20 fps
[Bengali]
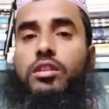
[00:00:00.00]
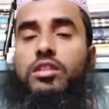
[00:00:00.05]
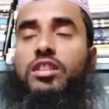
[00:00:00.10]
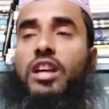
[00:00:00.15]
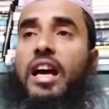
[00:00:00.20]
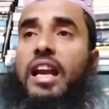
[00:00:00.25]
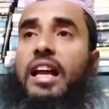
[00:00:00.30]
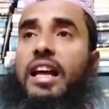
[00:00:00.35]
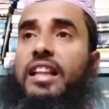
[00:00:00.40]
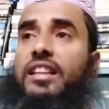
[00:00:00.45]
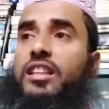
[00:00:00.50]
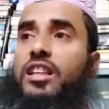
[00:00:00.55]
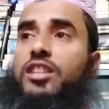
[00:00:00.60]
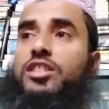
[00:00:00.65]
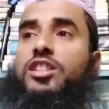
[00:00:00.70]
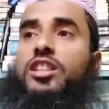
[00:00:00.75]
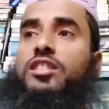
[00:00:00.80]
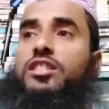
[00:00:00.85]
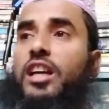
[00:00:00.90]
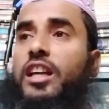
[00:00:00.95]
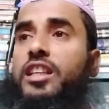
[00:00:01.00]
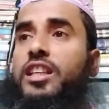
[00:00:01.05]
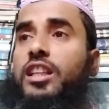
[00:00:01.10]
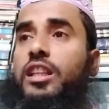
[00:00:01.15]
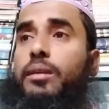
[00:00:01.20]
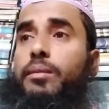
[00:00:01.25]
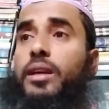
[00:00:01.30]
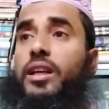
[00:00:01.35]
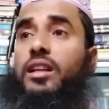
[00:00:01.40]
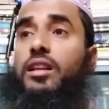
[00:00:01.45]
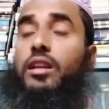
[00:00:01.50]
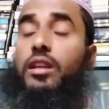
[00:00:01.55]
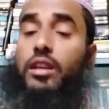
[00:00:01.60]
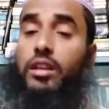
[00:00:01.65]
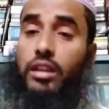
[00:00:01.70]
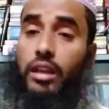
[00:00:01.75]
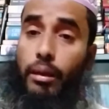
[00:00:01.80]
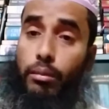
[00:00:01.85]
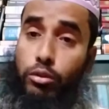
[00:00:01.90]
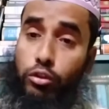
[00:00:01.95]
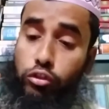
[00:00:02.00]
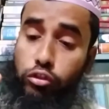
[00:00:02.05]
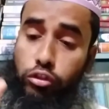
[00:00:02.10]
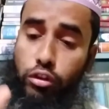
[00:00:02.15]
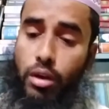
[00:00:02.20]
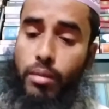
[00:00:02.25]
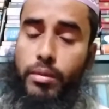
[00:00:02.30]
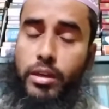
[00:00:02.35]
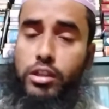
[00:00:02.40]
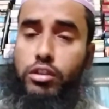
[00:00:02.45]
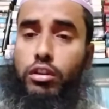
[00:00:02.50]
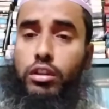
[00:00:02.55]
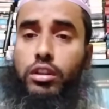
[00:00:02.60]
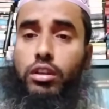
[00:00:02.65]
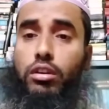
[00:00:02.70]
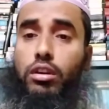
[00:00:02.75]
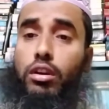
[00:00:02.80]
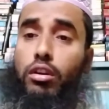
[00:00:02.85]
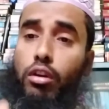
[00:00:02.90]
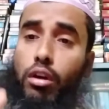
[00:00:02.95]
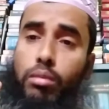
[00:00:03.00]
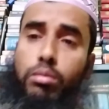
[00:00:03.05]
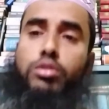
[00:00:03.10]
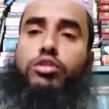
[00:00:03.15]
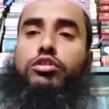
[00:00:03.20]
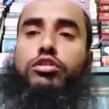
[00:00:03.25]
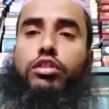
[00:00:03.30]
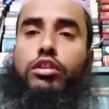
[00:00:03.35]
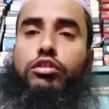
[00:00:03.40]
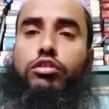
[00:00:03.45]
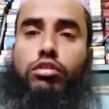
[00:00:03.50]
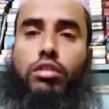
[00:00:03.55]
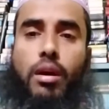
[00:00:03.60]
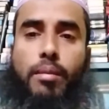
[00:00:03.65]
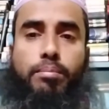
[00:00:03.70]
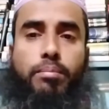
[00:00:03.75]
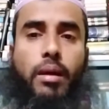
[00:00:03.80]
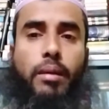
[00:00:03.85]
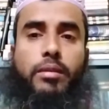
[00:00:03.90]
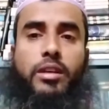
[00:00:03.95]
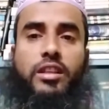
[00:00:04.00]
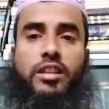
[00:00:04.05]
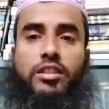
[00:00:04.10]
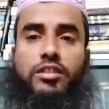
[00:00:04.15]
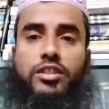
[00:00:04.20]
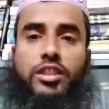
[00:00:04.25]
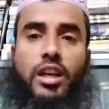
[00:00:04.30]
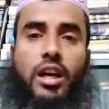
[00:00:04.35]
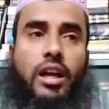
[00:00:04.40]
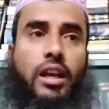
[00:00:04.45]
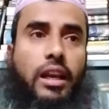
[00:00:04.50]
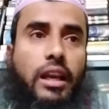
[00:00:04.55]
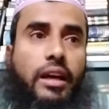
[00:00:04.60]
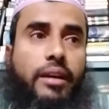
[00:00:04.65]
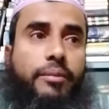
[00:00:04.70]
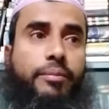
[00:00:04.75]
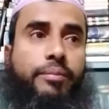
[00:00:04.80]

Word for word: সারা দেশে জানিয়ে দেবেন এবং সবের নিয়তে করলে অবশ্যই সব পাবেন ইনশাআল্লাহ